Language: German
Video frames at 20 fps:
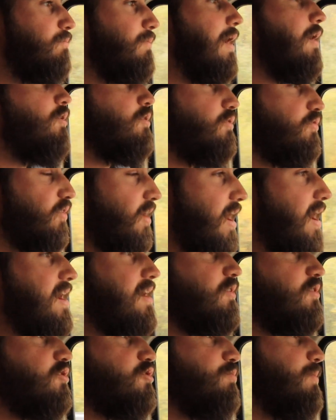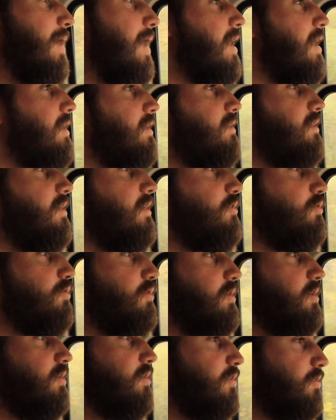mautfrei und sparen
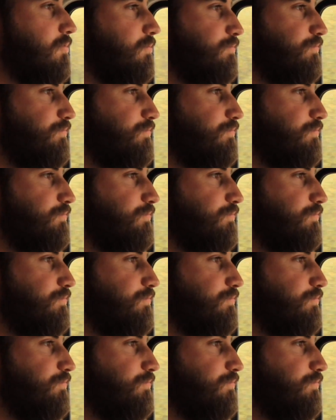dadurch.